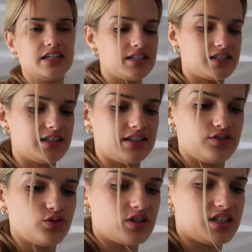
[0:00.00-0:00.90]
et j'ai des
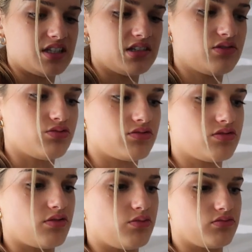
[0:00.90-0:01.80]
gnocchis donc
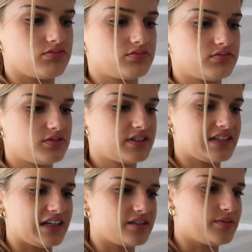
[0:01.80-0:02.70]
euh, bon
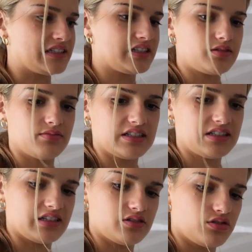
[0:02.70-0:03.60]
c'est assez basique mince
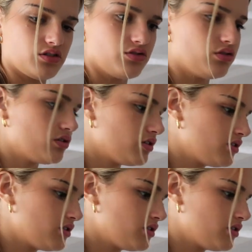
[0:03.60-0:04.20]
il reste encore de l'eau.